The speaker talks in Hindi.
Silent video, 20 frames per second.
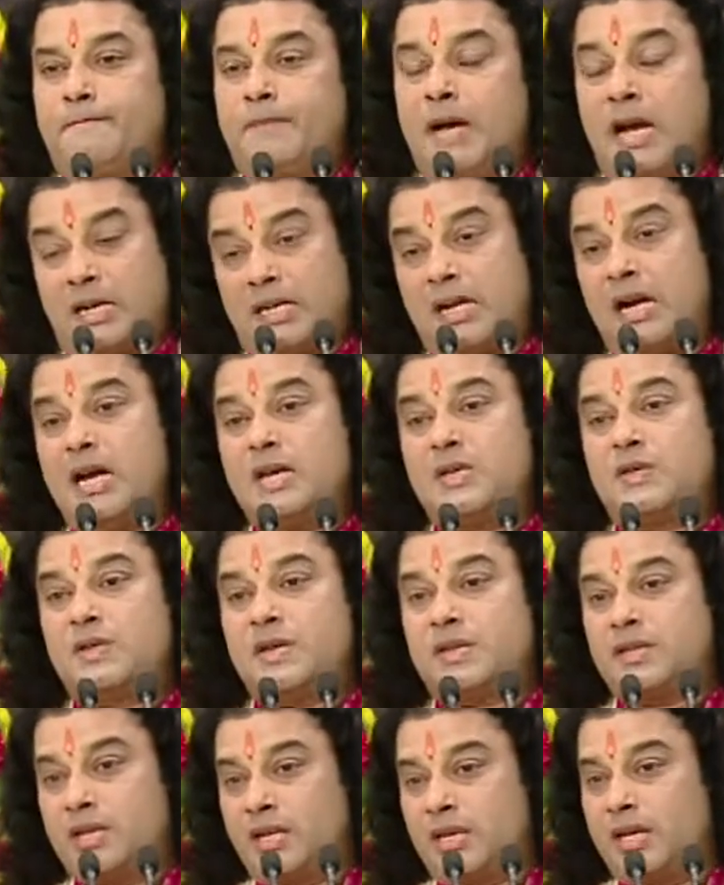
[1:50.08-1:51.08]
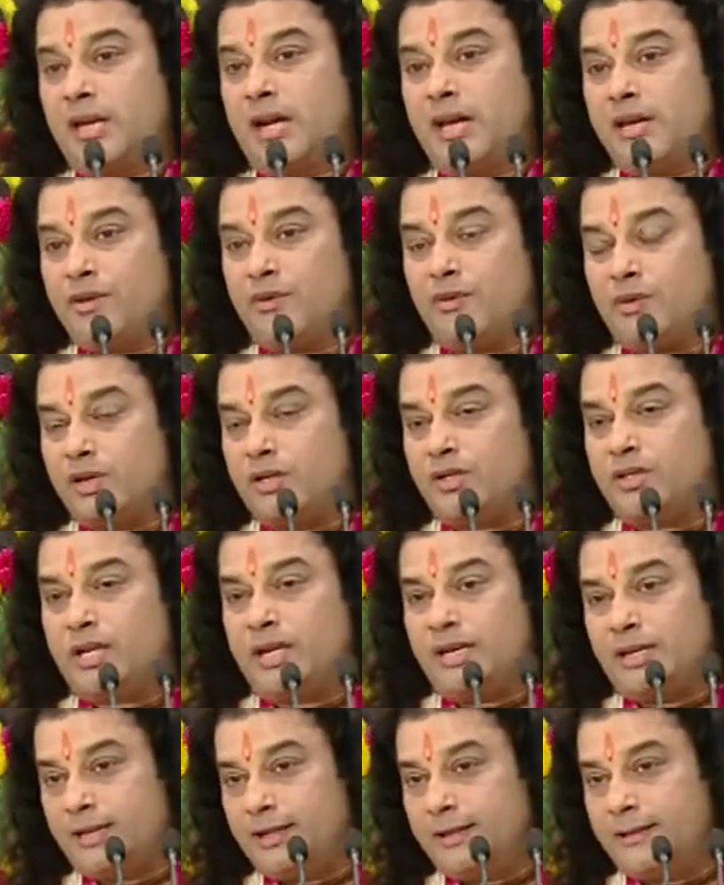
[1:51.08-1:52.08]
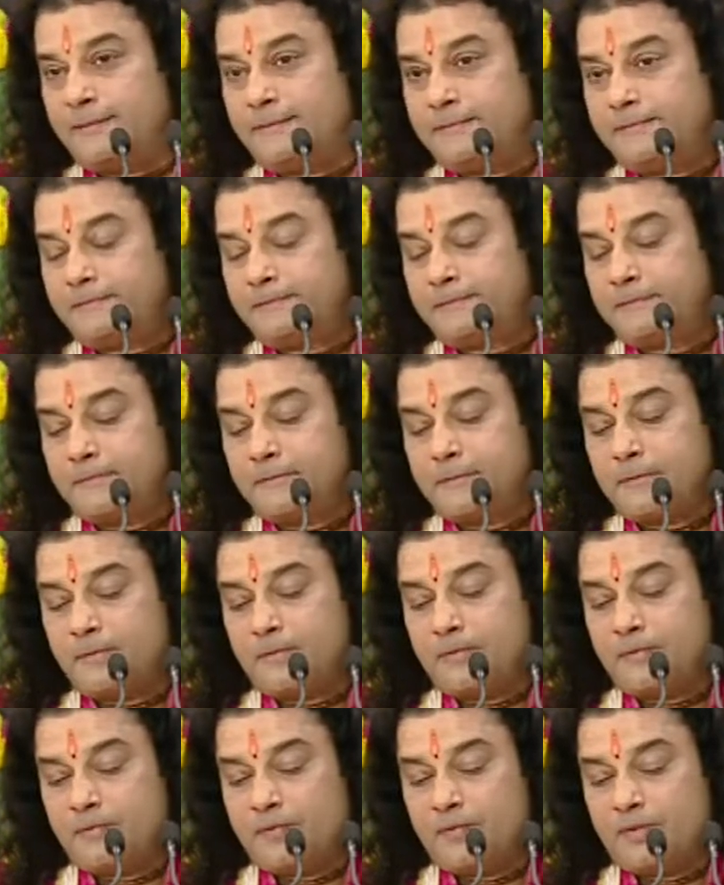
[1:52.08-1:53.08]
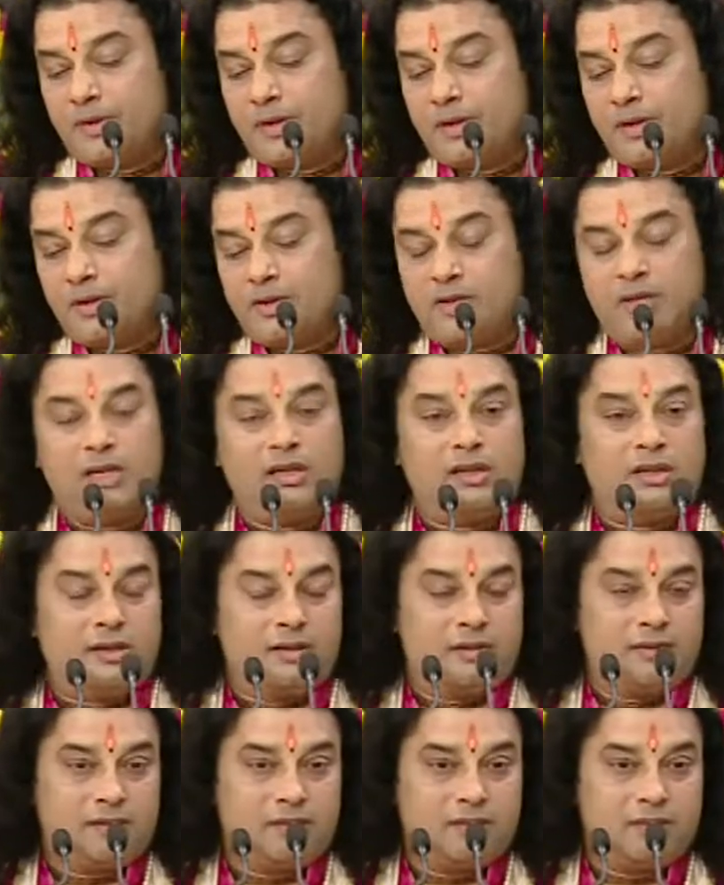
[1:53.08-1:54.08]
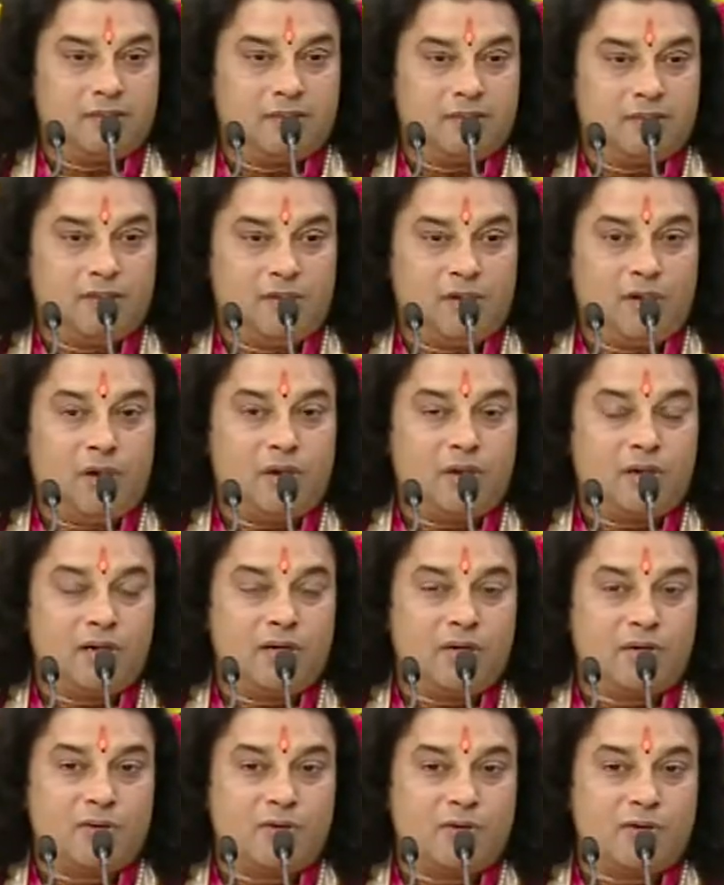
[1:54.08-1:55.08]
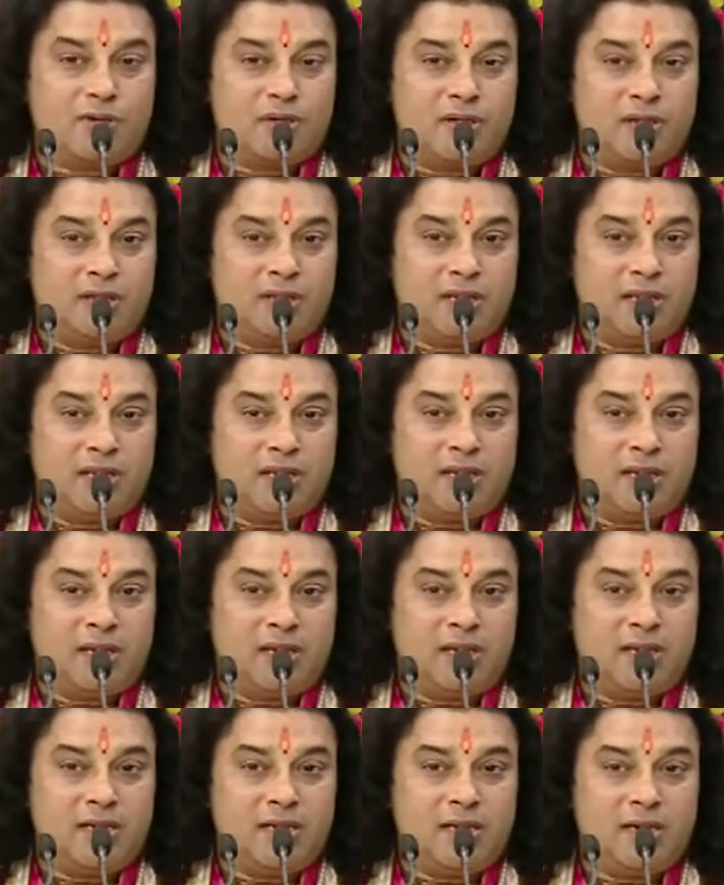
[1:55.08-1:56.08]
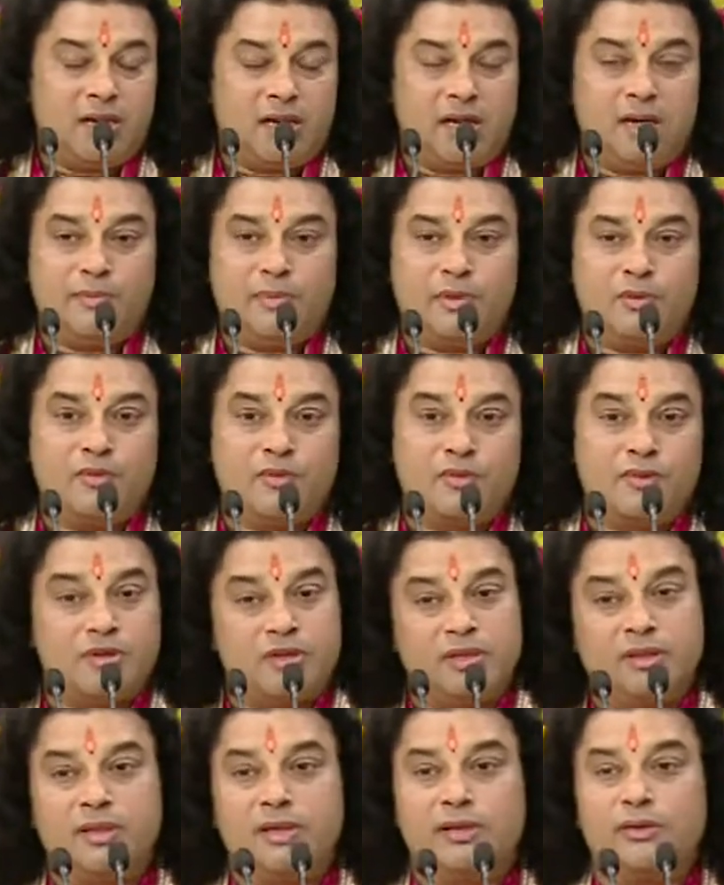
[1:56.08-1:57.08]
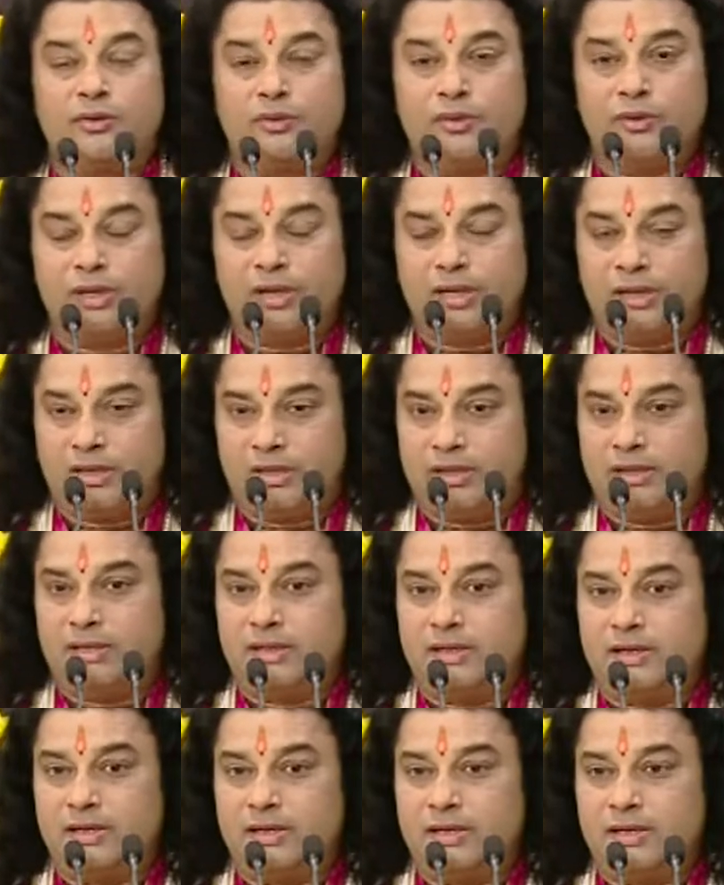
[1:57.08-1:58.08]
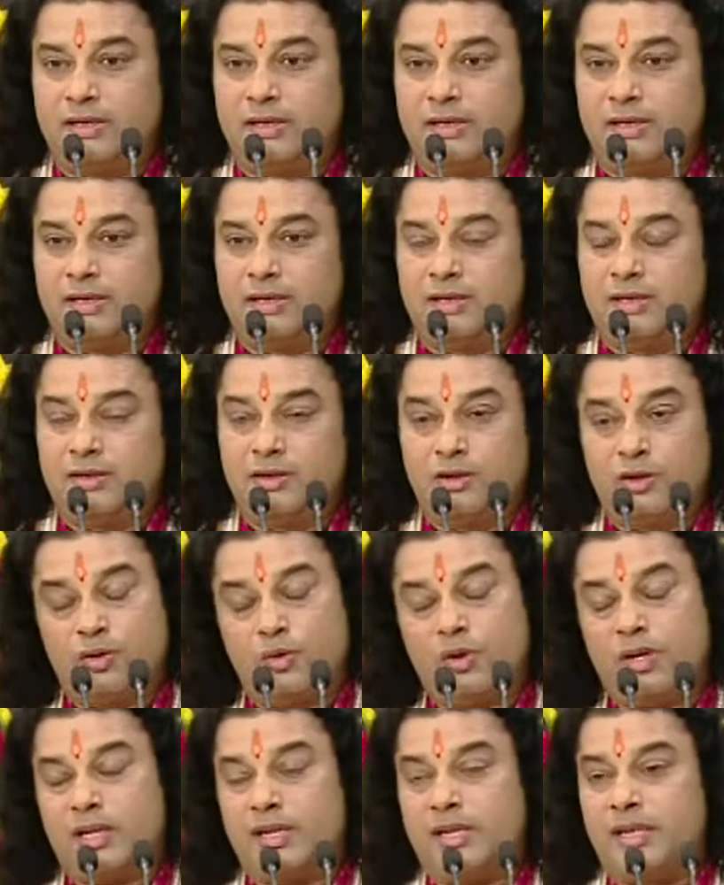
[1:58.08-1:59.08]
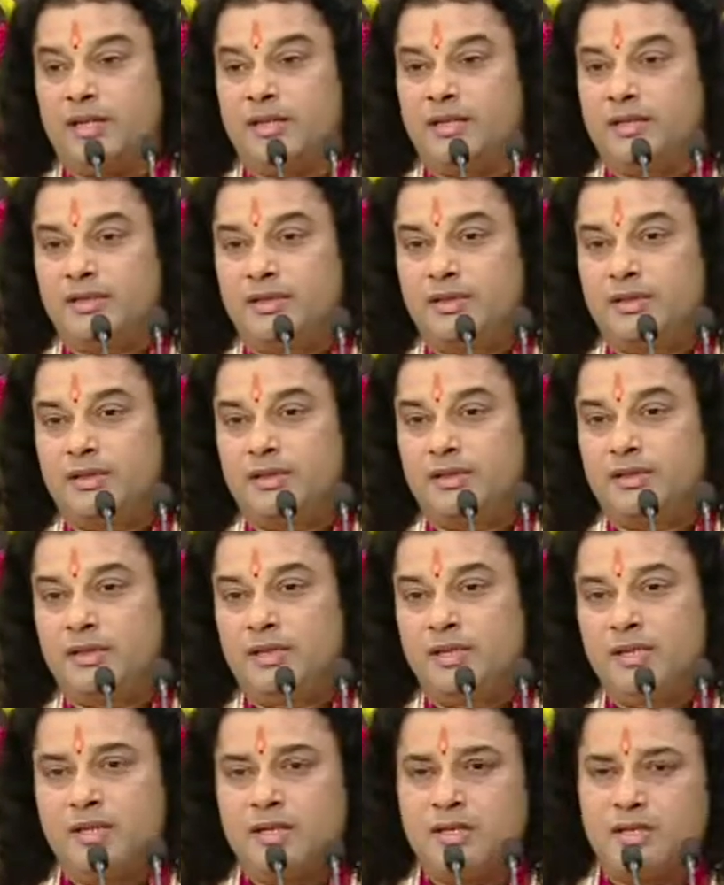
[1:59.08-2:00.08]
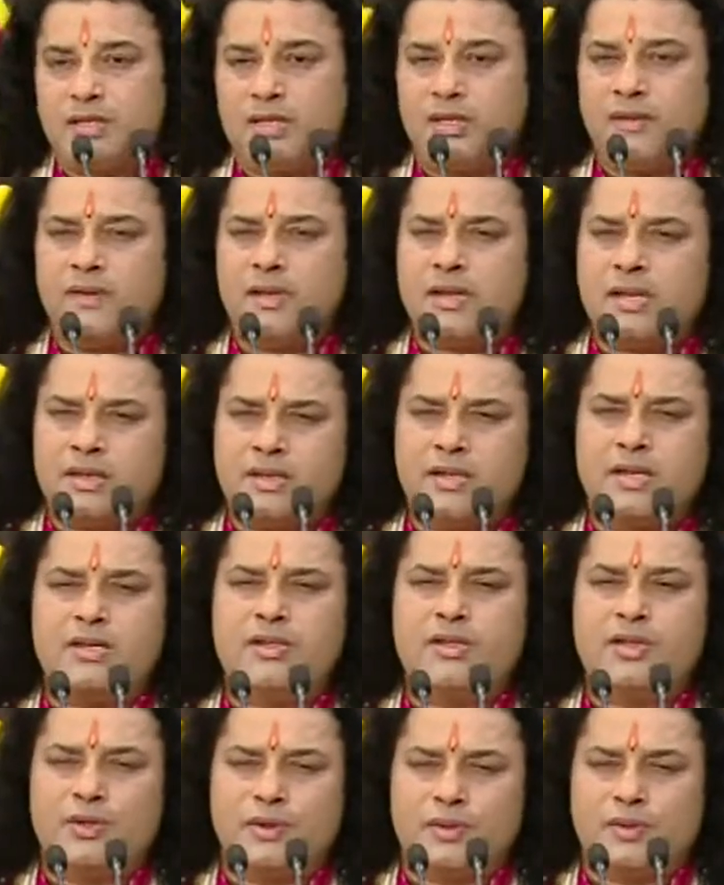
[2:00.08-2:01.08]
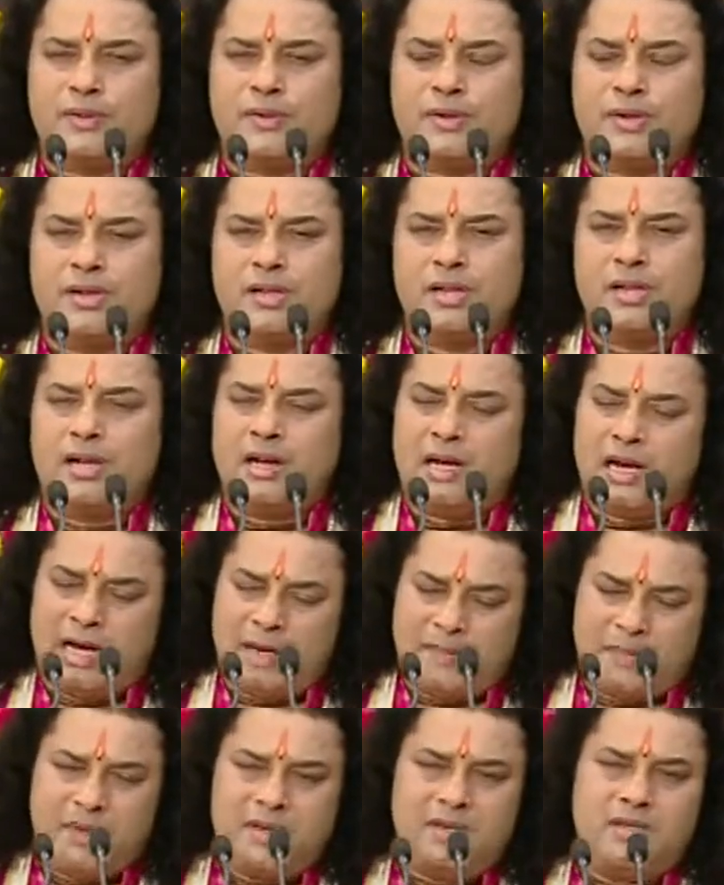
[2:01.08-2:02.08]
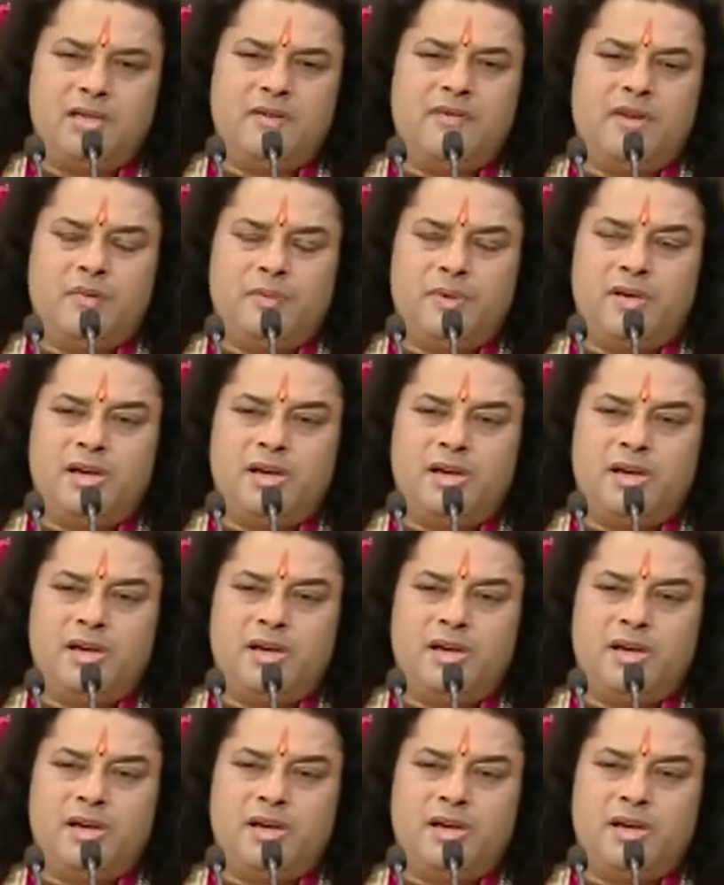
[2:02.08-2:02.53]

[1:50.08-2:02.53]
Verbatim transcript: आकाश जैसी गहराई होनी चाहिए जल औरण को शीतल करे आप शीतल होए गुण है जीवन ऐसे जियो आपके जीवन भी